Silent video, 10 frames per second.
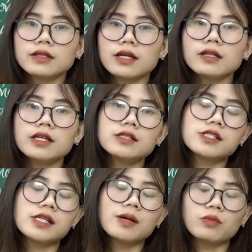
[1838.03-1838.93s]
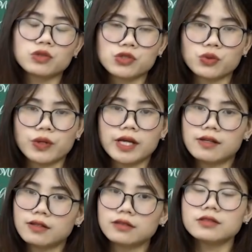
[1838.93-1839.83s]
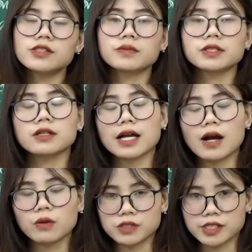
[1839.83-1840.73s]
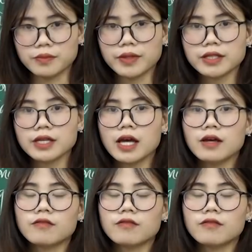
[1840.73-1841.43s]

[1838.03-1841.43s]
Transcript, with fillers: thiên nhiên chính là một chủ đề lớn trong thơ ca hồ chí minh